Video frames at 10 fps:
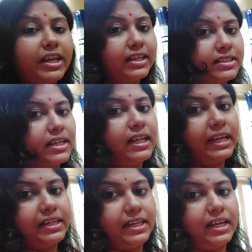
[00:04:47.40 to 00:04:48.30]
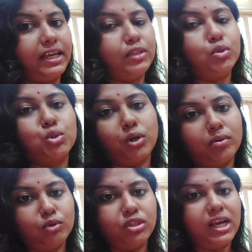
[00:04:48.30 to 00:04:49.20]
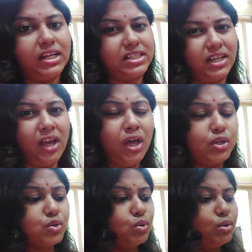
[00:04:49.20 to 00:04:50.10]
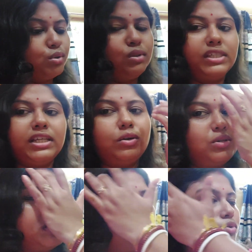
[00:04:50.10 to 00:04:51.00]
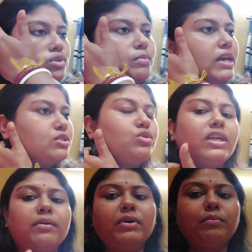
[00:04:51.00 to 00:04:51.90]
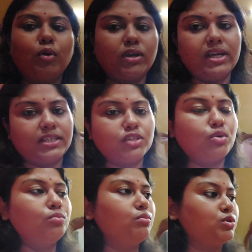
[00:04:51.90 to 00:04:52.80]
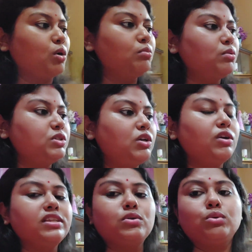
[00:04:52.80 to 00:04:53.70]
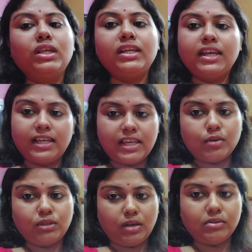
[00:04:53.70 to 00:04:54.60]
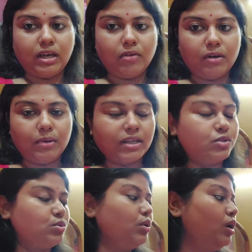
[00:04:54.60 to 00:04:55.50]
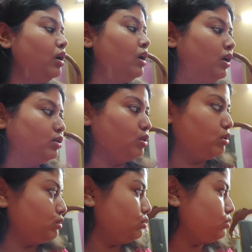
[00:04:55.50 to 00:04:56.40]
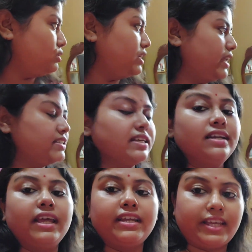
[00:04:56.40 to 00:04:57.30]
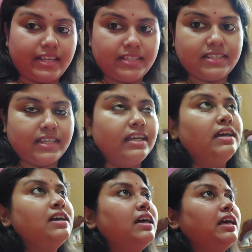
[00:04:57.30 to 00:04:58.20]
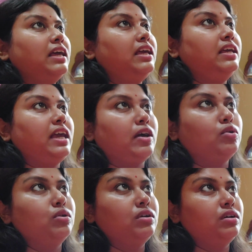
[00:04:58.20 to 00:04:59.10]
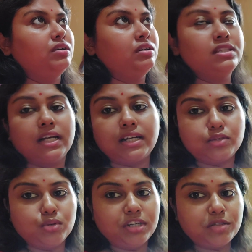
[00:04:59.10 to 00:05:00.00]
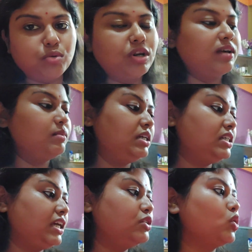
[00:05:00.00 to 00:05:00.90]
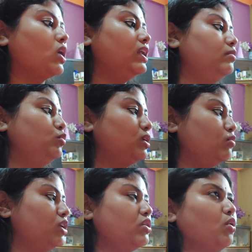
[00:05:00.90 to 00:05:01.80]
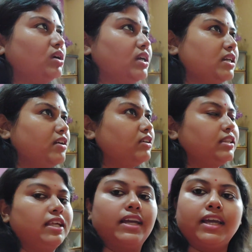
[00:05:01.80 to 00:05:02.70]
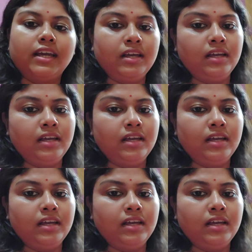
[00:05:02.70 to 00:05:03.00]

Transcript: ডিরেক্ট সানলাইটটা এই তোষকের মধ্যে আসে স্কুল টুল ছিল সেজন্য তো ব্যস্ততায় আমার পক্ষে আজকে সম্ভব ছিল না যে রোদে নিয়ে গিয়ে কোথাও দেওয়া বা কিছু তো অন্তত ডিরেক্ট সানলাইট এসছে এই এখন চারটা চল্লিশ বললামই সেই সকাল মোটামুটি নটা সাড়ে নটার থেকে